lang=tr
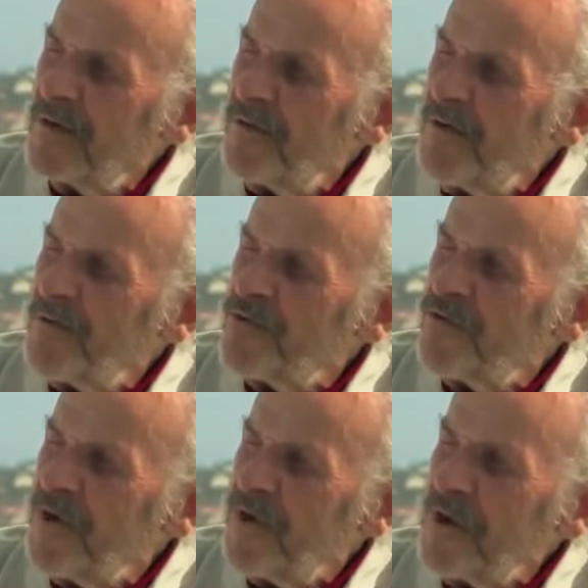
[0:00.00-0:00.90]
Cibili
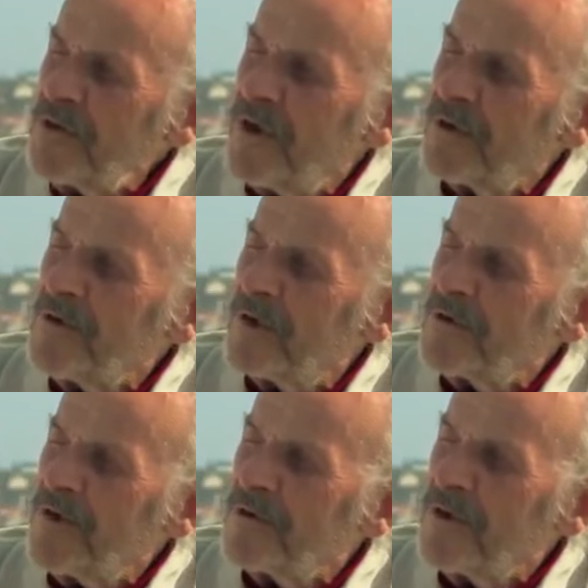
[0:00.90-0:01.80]
piçüvi şak
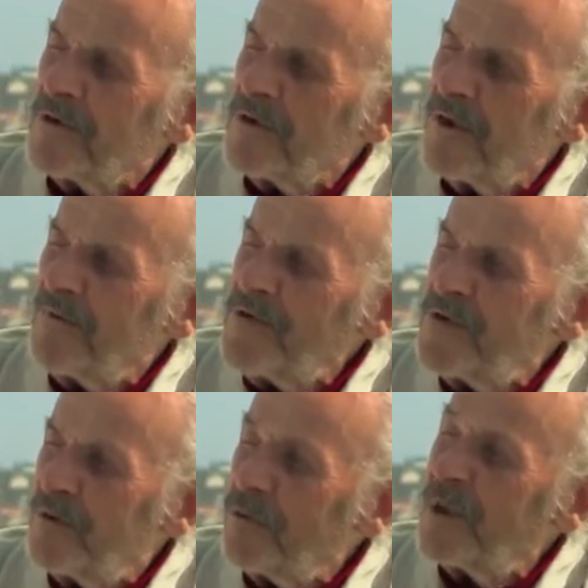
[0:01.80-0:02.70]
şak şak şak şak
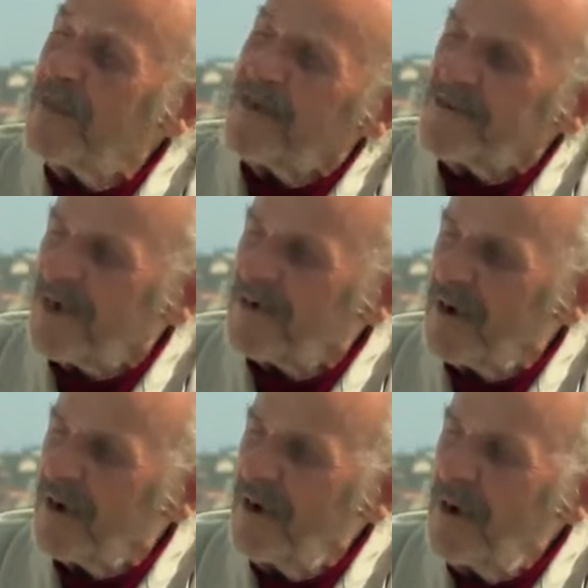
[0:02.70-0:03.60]
video. Buna ders
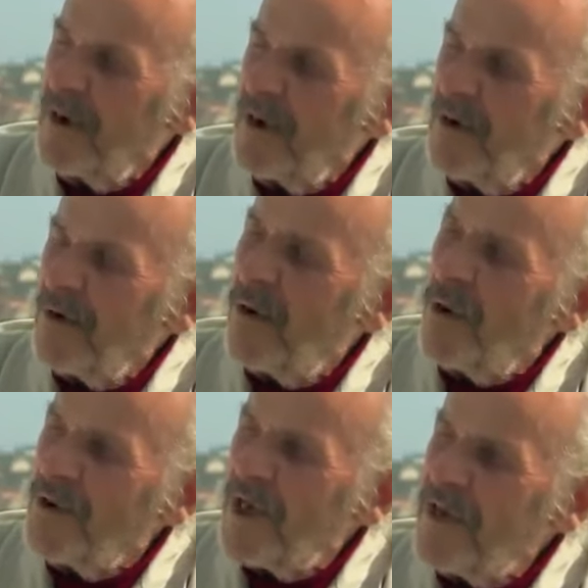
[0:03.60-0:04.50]
yakşa.
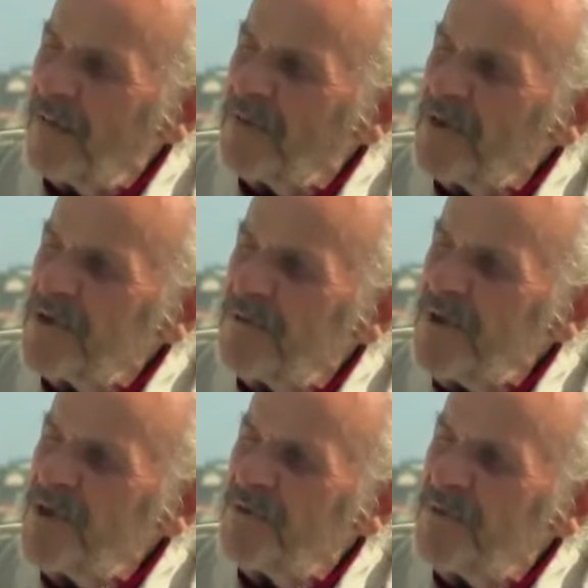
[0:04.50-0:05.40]
O önden yaptığı
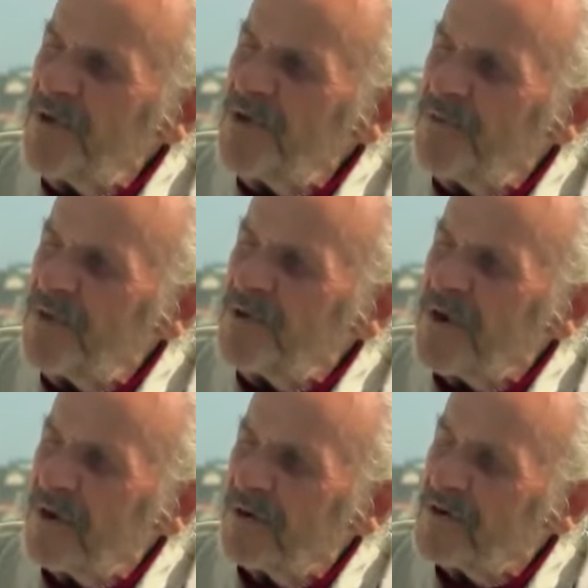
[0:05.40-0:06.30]
çipi çipi çipi
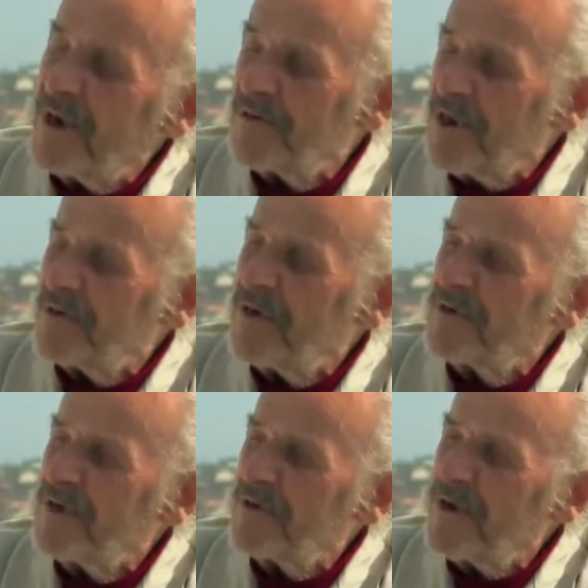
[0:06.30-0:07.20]
şak şak şak
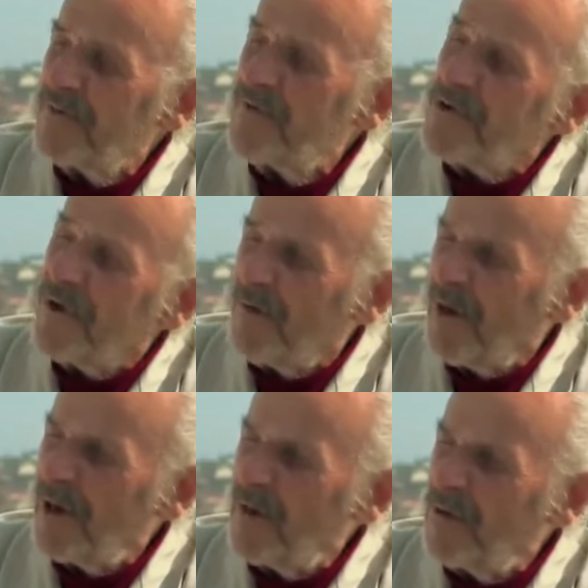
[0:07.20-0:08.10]
şak şak, şak videoya
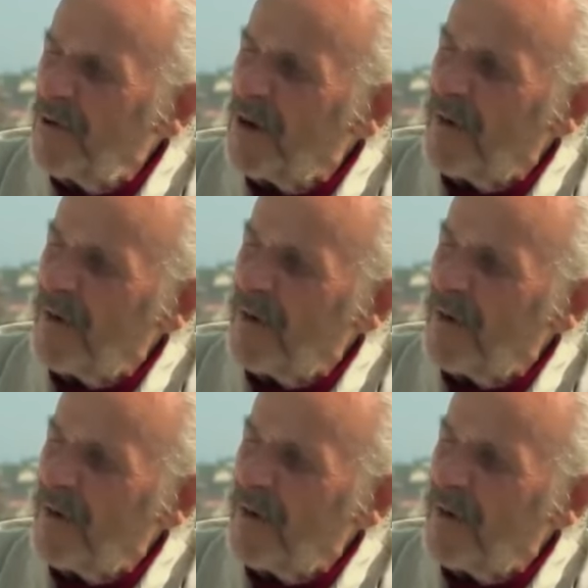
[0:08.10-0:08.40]
bağlamıyor.